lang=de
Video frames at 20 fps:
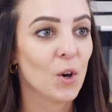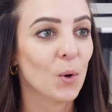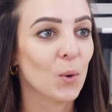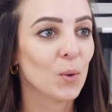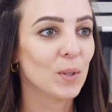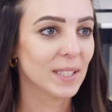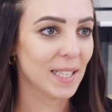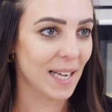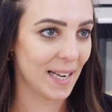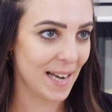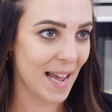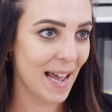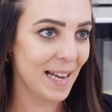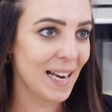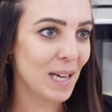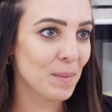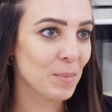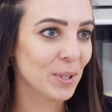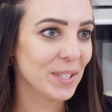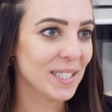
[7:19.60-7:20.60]
Und
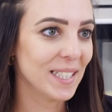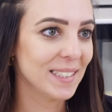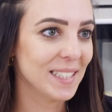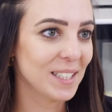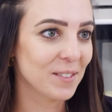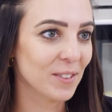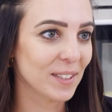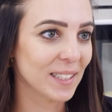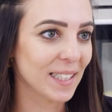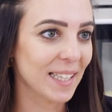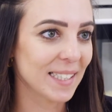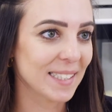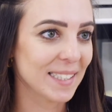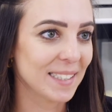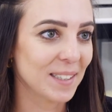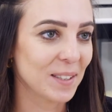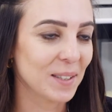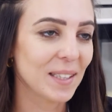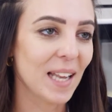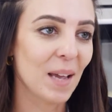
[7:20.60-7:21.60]
Kanal abonnieren nicht vergessen,